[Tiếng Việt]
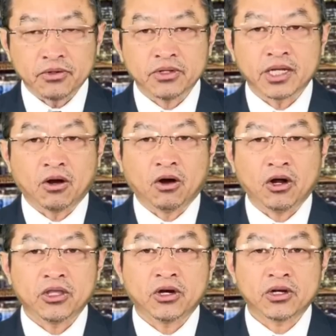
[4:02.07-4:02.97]
nuôi thì o
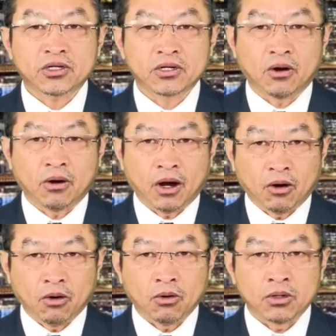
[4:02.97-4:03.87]
nhớ trò
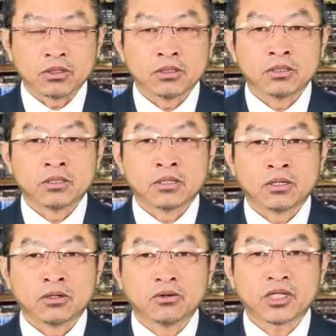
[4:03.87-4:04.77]
hậu
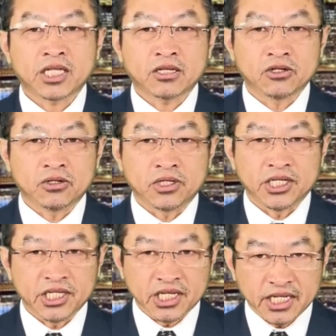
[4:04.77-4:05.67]
lu tới chữ
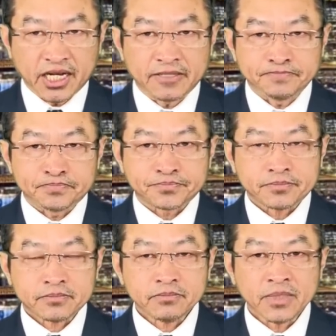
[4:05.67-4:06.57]
India
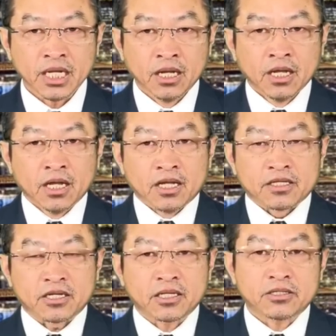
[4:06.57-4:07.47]

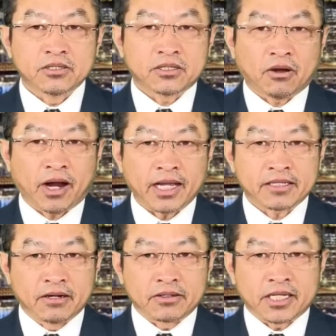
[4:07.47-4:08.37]
đó sở sự tàu hai
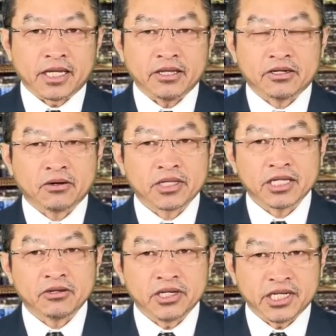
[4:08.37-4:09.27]
tới tiền nhất hồi tới
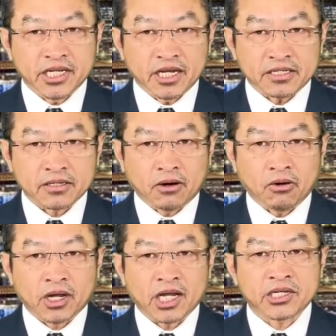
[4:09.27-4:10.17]
chữ India trò
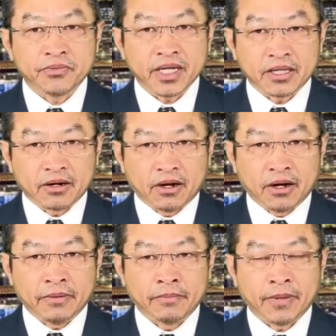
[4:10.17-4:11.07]
hậu Kashmir
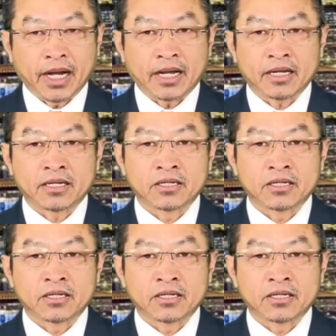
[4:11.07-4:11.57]
đó mà